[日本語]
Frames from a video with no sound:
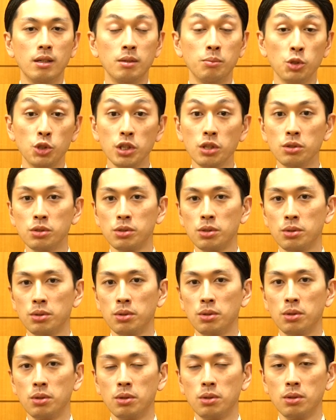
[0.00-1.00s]
もちろんそ
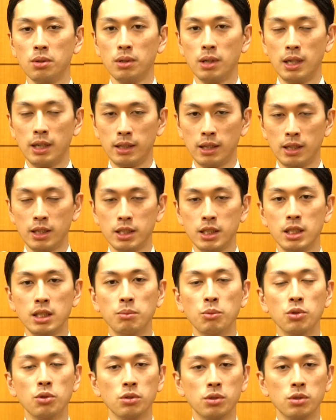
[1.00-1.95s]
の新しいも